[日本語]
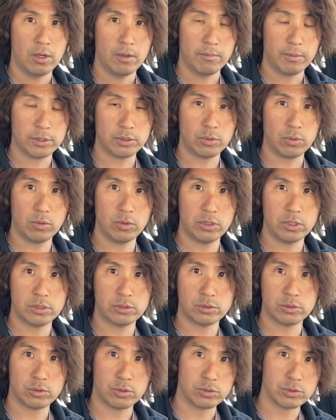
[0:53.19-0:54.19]
まあ、そこに
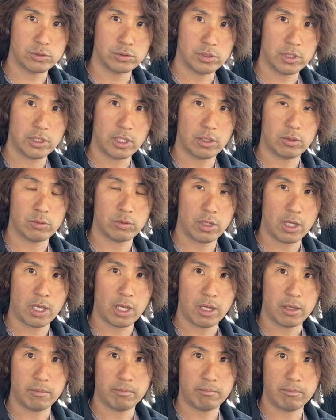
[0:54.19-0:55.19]
ずっと住んでたので、
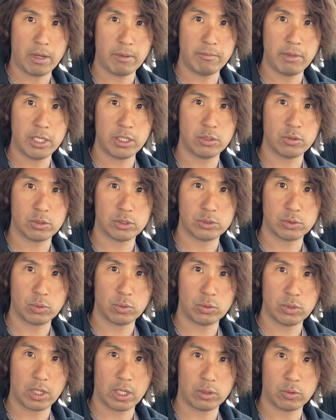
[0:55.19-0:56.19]
まあ、免許はそ
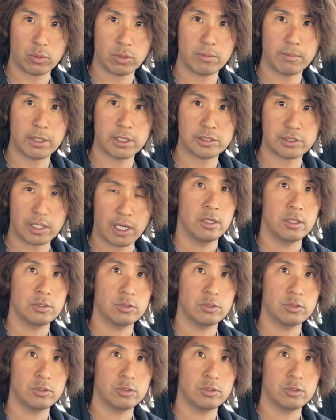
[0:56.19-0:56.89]
こで取りました。